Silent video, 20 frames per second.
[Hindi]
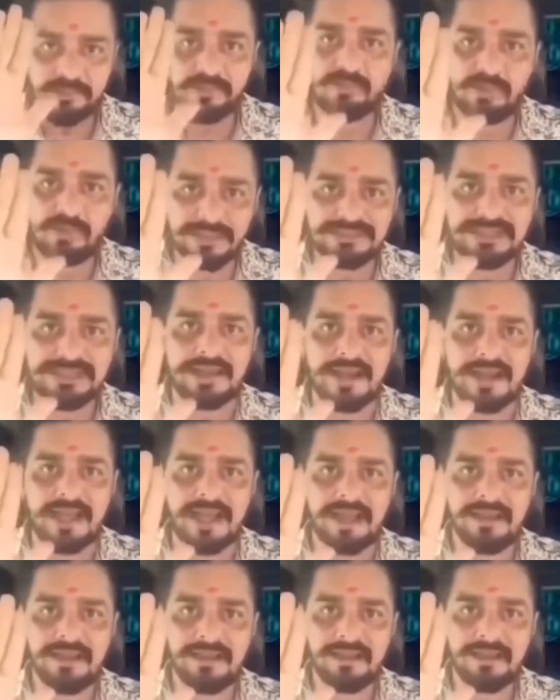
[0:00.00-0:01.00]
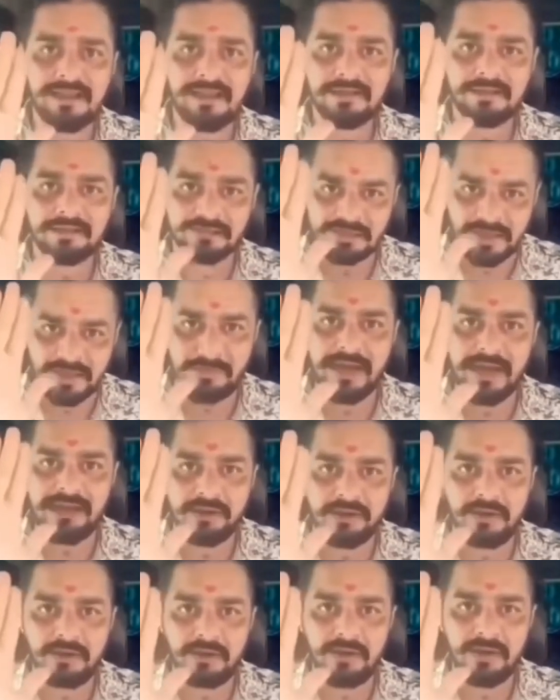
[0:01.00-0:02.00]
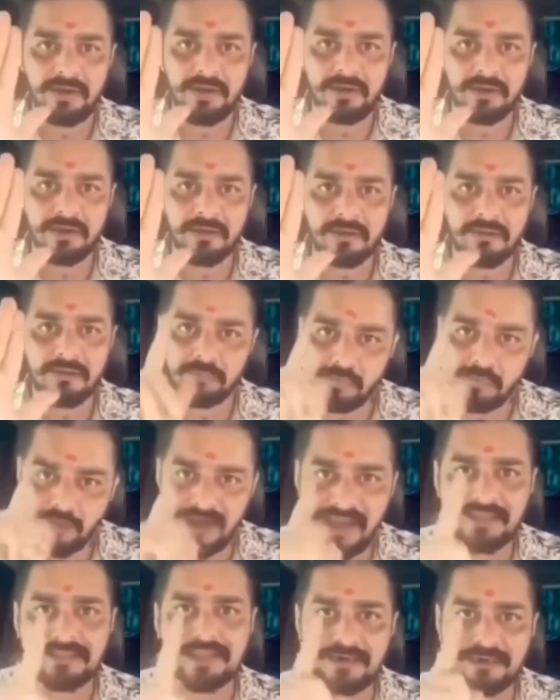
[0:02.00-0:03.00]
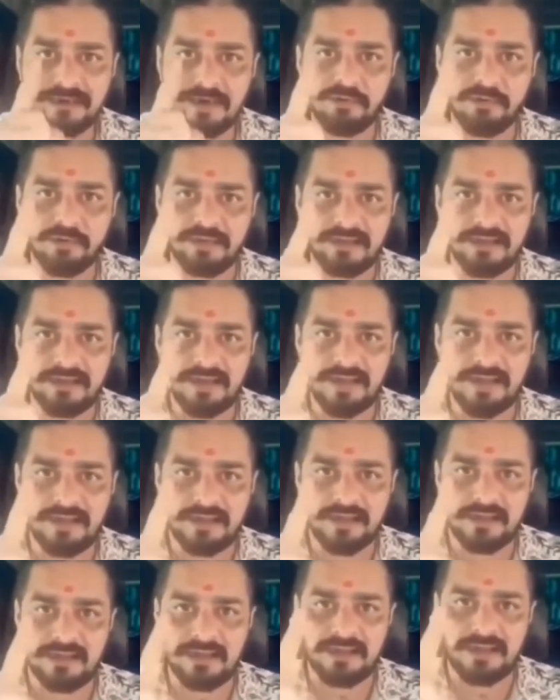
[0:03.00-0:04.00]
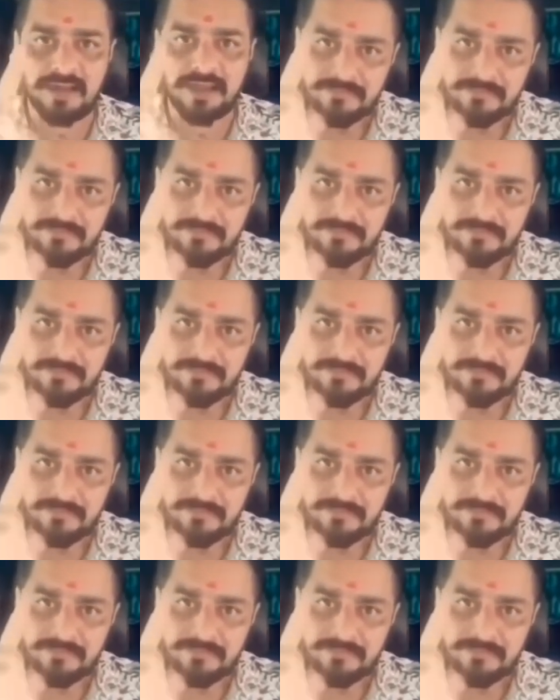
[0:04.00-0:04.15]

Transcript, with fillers: रुको जरा सबर करो बोला धक्का मुक्की नहीं करने